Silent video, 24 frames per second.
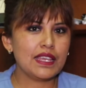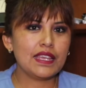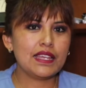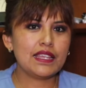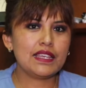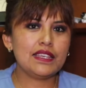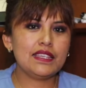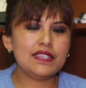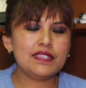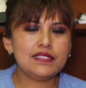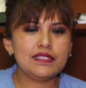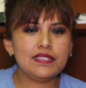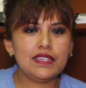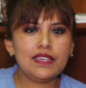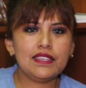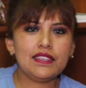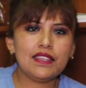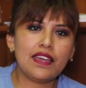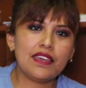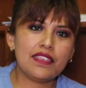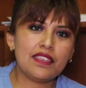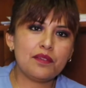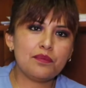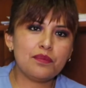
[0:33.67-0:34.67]
Lisset
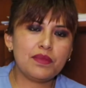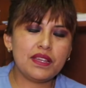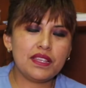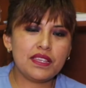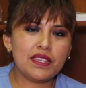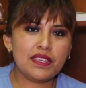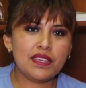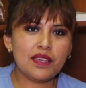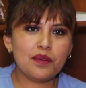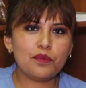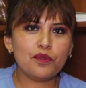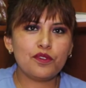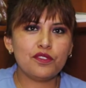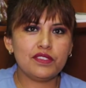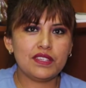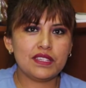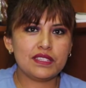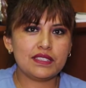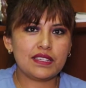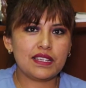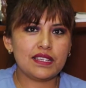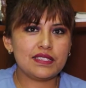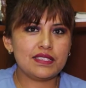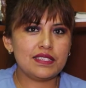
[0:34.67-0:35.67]
Adamaría
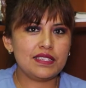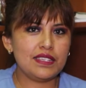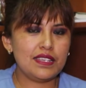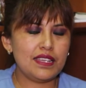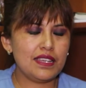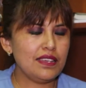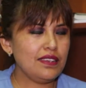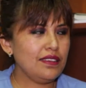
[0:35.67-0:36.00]
Montes Calcina.